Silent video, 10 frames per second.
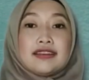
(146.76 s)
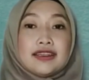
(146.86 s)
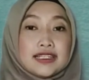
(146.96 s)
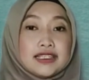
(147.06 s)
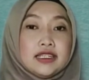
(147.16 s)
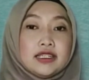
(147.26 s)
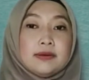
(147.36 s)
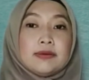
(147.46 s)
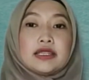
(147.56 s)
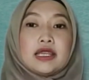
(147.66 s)
Teks
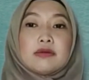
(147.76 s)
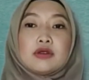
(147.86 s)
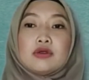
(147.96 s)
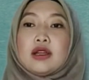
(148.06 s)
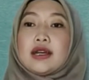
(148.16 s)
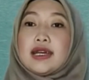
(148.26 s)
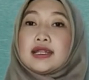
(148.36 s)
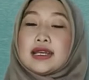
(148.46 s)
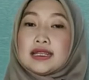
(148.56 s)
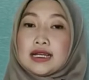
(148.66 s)
ini banyak menggunakan
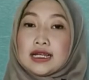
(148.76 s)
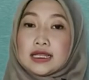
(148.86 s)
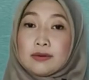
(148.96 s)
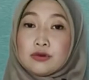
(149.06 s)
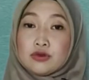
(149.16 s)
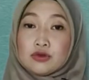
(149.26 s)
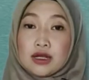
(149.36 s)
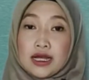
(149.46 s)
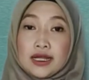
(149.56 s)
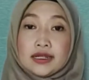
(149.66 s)
kata-kata
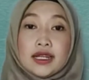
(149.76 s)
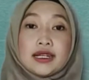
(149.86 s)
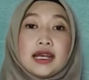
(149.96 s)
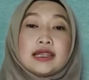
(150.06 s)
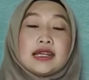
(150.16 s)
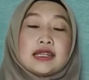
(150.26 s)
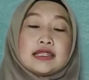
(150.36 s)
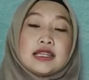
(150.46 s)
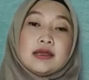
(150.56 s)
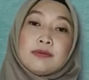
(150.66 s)
bujukan dan kata
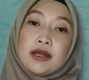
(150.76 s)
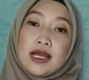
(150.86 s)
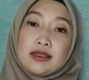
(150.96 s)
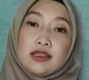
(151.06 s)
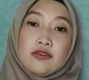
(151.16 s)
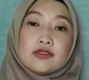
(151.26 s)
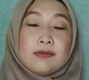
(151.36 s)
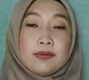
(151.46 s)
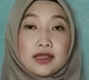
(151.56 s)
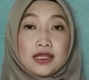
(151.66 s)
kerja imperatif
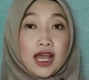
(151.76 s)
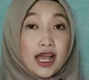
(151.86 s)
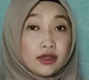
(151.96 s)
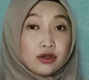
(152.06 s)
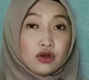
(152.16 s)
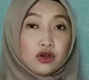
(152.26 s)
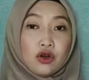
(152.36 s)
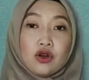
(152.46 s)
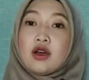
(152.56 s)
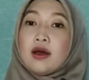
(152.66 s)
seperti
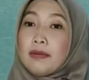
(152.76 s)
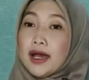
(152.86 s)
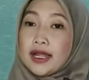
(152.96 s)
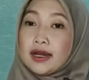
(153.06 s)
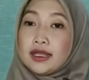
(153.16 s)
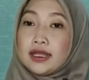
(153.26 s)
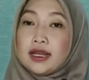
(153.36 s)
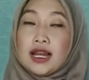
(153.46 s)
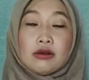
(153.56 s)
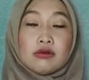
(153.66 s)
ayo,
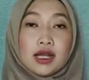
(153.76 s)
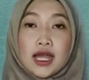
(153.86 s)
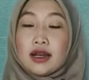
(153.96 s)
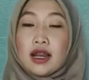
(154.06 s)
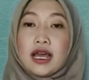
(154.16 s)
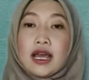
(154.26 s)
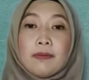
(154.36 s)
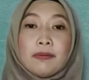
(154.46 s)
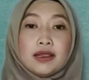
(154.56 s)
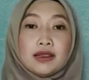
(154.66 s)
mari, lakukanlah,
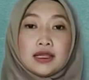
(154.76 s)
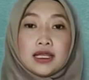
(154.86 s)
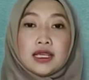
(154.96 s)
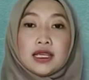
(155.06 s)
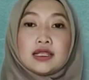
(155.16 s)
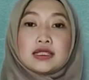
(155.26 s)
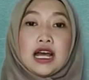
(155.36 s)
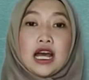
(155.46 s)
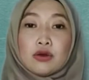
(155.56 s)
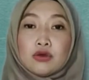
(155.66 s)
penting,
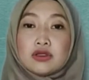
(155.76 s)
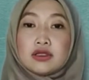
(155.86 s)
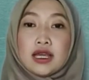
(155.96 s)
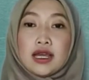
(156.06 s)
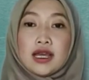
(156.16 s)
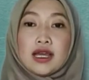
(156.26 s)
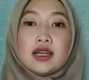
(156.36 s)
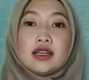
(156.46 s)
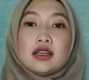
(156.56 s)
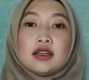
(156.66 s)
seharusnya,
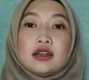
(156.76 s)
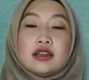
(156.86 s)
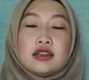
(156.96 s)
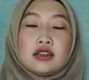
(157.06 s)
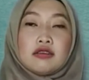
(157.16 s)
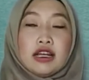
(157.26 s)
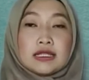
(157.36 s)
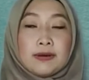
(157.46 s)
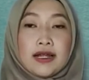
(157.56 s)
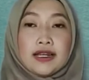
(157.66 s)
e,
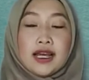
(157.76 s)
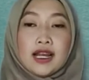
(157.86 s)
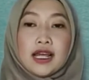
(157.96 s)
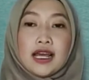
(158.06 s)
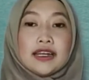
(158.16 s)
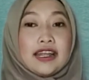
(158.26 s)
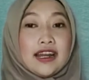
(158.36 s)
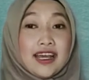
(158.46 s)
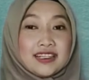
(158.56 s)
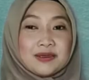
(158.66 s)
waspadalah, dan
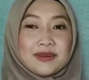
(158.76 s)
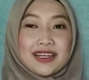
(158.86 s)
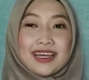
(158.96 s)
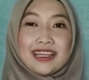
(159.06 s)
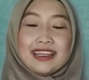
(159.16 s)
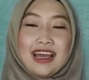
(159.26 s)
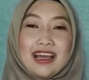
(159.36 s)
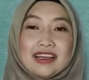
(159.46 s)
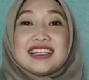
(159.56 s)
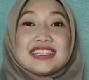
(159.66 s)
lain sebagainya.
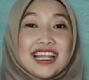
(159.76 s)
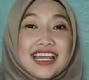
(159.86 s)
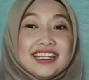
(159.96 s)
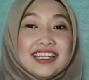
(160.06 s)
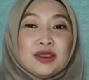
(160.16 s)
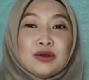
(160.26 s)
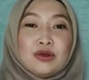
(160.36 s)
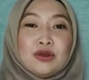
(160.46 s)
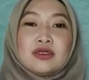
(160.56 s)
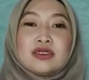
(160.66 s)
Selain
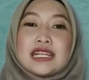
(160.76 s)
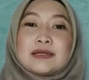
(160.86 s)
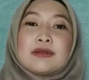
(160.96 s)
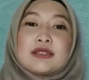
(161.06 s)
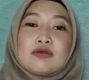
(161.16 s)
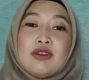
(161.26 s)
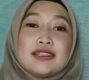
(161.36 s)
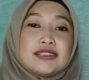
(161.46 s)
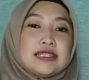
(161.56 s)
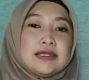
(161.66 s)
itu, teks
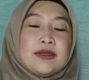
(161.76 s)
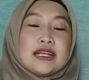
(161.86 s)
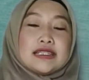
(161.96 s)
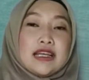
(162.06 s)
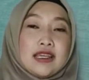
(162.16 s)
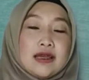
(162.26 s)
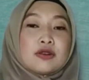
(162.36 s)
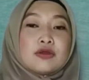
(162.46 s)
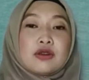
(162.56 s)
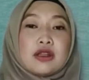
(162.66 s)
persuasi biasanya
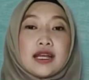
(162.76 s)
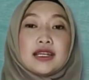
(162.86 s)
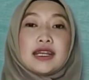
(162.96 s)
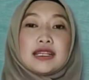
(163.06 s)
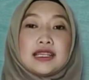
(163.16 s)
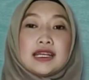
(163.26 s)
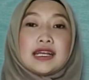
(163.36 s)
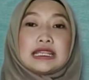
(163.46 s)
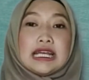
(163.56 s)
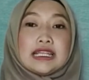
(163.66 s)
menggunakan
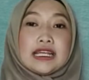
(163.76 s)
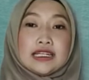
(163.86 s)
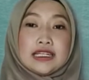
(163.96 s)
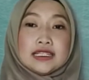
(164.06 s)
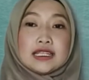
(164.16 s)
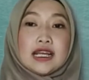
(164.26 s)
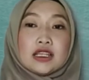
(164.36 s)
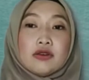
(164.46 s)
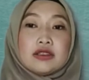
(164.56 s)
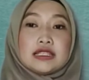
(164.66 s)
kata-kata teknis
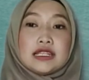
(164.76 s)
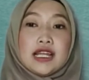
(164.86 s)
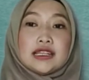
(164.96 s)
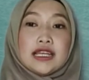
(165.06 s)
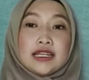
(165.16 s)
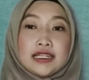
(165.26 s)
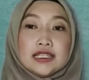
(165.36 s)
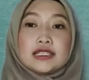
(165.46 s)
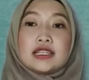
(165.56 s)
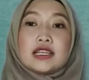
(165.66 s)
atau istilah
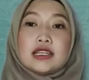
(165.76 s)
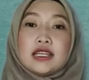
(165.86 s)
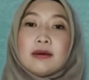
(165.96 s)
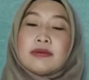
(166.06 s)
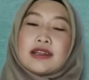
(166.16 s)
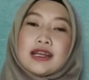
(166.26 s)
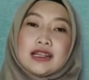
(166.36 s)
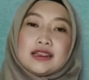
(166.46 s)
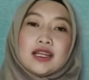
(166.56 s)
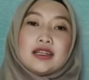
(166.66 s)
teknis yang
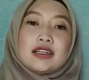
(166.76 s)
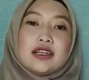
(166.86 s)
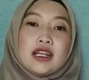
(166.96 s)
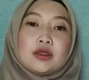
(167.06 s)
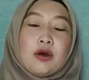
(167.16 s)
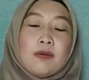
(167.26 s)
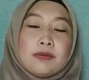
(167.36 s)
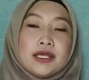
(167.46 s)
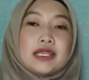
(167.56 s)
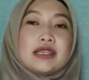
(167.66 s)
berkaitan dengan
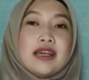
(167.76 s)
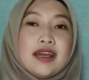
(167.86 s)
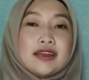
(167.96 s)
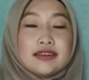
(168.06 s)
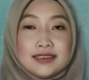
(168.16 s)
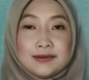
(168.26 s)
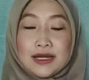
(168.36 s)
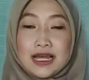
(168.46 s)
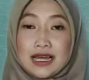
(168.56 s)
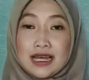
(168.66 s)
topik yang
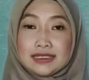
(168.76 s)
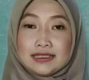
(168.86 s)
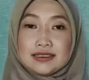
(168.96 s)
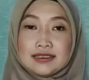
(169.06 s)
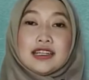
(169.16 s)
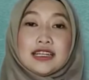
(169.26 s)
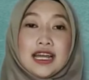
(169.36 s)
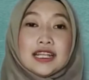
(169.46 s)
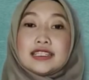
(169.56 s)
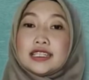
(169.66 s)
dibahas.
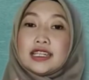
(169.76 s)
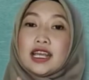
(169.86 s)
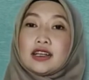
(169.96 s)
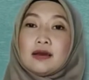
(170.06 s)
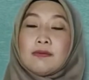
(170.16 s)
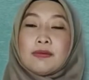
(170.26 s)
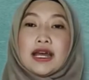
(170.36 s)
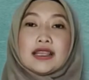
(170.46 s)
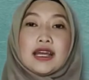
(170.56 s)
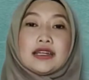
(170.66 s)
Dan ciri yang
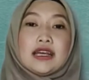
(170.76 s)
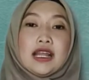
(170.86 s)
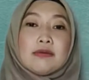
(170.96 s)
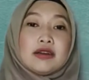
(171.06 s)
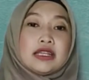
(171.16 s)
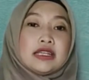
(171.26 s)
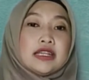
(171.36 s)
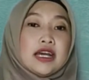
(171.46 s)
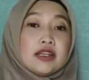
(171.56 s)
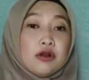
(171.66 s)
keempat adalah
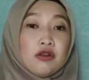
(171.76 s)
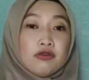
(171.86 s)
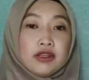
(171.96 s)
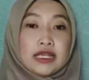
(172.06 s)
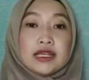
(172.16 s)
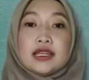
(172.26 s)
menghindari konflik.